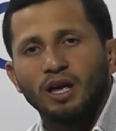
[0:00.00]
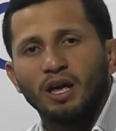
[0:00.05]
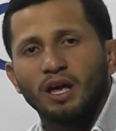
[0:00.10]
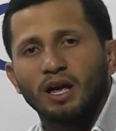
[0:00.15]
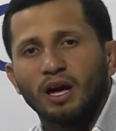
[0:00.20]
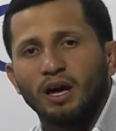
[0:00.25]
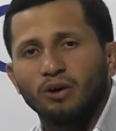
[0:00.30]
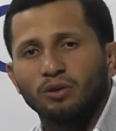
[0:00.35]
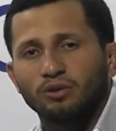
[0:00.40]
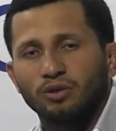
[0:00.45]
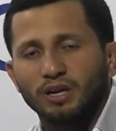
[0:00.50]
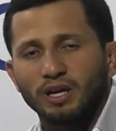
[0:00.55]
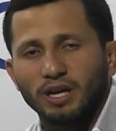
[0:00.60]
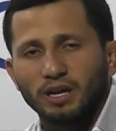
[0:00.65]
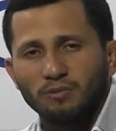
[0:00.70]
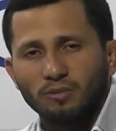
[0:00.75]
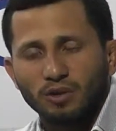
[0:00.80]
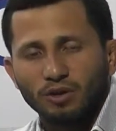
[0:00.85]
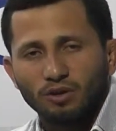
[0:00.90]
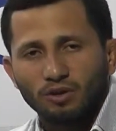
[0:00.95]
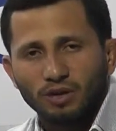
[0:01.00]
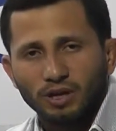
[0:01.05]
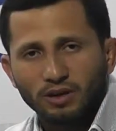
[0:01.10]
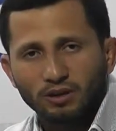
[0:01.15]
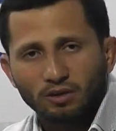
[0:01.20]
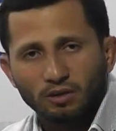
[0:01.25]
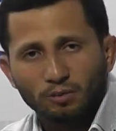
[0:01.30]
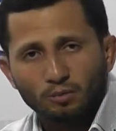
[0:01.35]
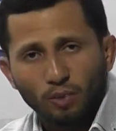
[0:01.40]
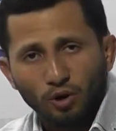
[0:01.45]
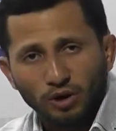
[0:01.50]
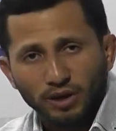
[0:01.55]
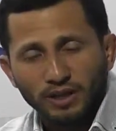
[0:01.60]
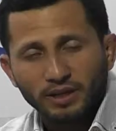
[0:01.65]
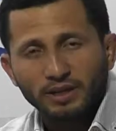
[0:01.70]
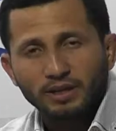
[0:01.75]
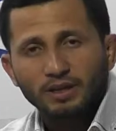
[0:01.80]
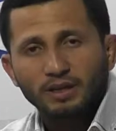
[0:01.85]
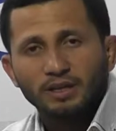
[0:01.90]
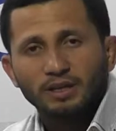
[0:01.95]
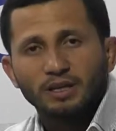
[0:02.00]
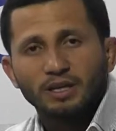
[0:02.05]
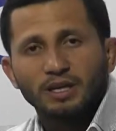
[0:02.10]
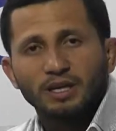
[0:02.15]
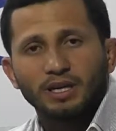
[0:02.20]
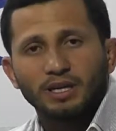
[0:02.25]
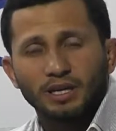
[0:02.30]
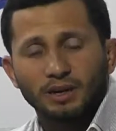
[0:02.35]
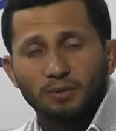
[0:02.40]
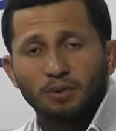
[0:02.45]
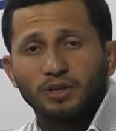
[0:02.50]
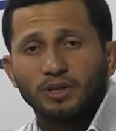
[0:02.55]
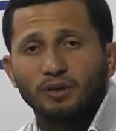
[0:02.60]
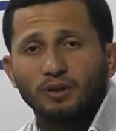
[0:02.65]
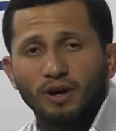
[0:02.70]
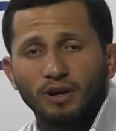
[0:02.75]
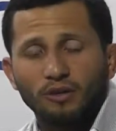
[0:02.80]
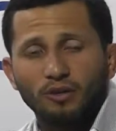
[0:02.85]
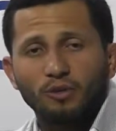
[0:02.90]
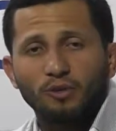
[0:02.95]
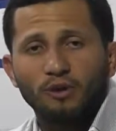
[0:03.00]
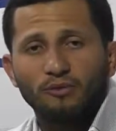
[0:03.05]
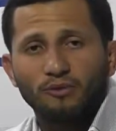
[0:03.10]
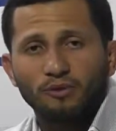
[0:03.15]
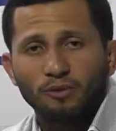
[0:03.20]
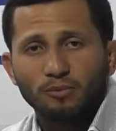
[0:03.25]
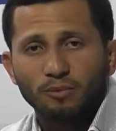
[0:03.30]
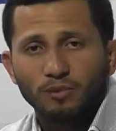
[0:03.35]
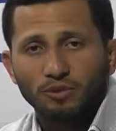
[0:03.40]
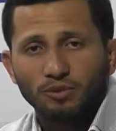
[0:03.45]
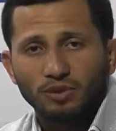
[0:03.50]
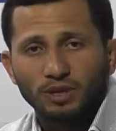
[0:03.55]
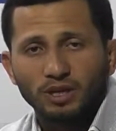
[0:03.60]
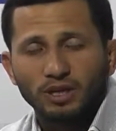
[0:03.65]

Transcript: A usted, amigo que nos opone, estamos trabajando de igual forma por ustedes.